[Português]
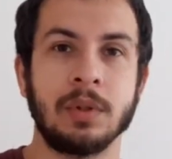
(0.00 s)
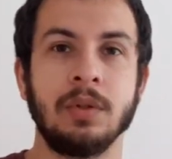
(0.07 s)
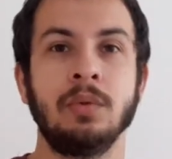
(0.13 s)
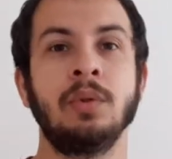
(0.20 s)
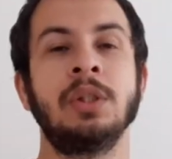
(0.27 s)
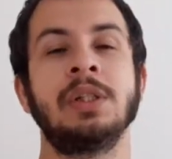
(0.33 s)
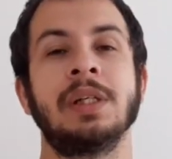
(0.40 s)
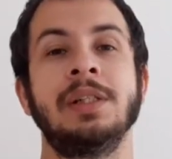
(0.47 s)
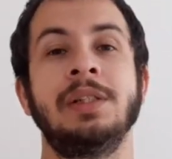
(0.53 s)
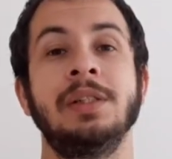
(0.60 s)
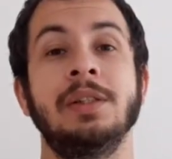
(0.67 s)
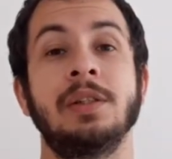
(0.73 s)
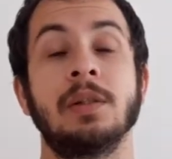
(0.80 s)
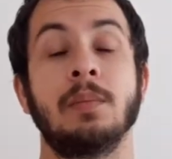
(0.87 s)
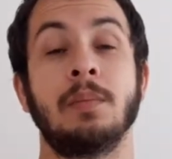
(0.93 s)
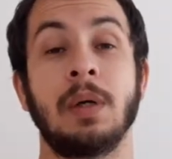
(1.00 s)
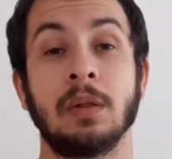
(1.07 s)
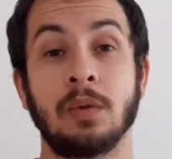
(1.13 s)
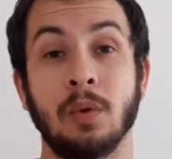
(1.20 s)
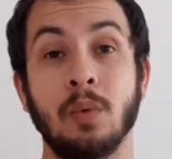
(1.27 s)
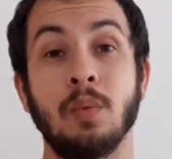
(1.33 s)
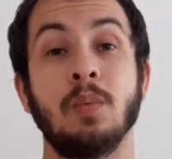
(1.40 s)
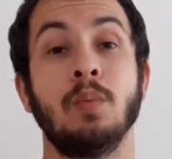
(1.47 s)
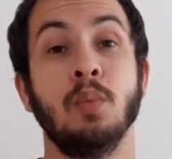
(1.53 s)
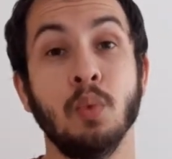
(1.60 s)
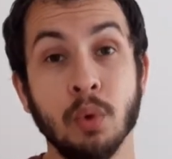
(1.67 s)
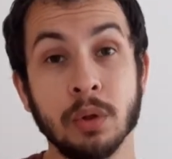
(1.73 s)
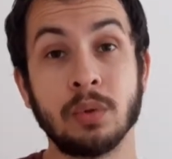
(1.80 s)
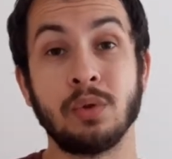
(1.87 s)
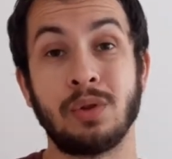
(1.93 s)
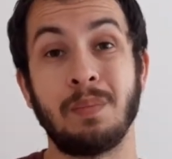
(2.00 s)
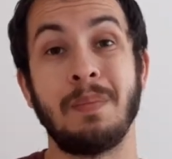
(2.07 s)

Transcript: que o Duque de Caxias matou muitos